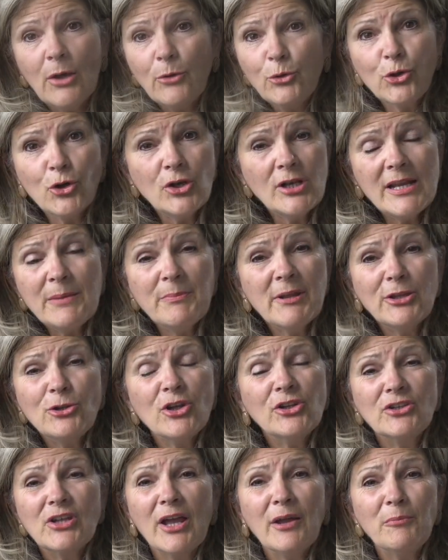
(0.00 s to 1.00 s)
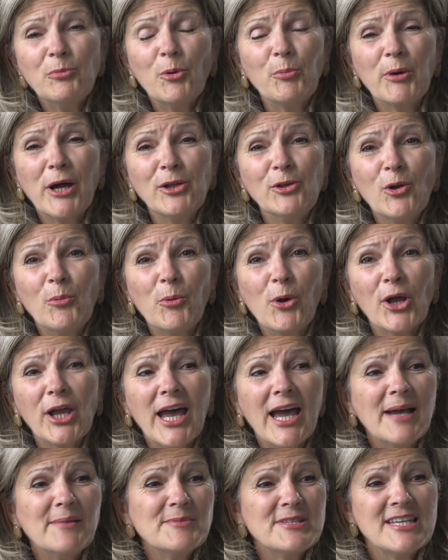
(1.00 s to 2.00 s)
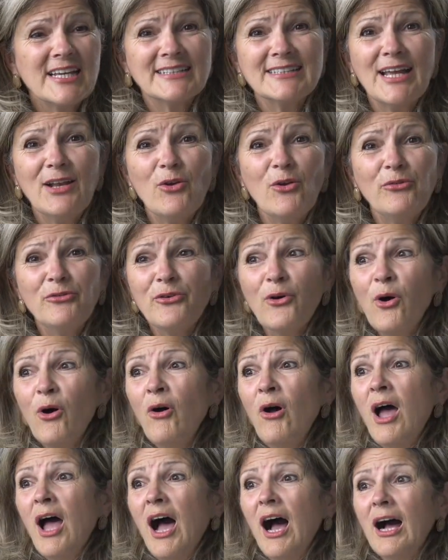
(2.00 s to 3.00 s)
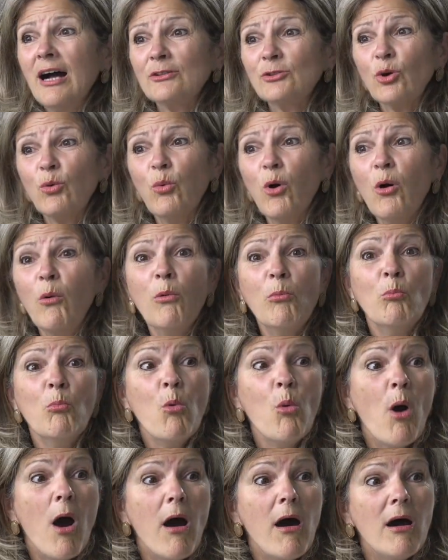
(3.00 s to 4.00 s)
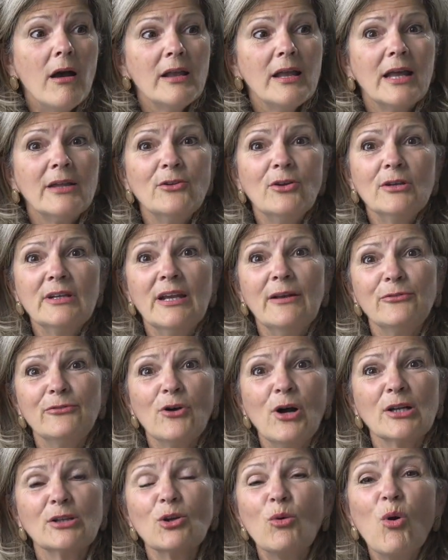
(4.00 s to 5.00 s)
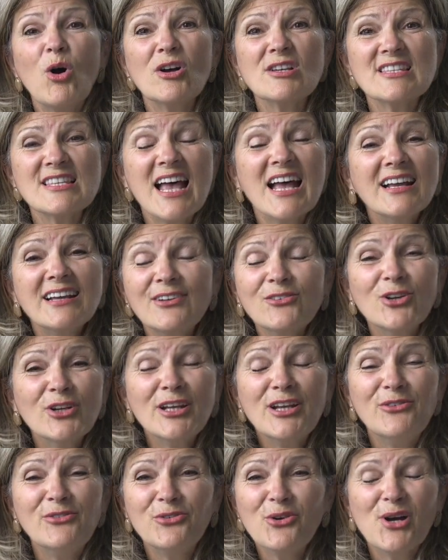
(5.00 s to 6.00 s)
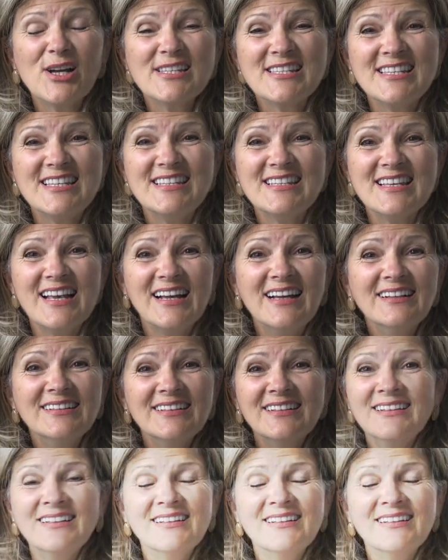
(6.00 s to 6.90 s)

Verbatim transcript: n'y a aucune limite de temps pour prendre le programme. Certains le font en trois mois, il y en a qui le font en trois ans, il y en a qui le font en six ans.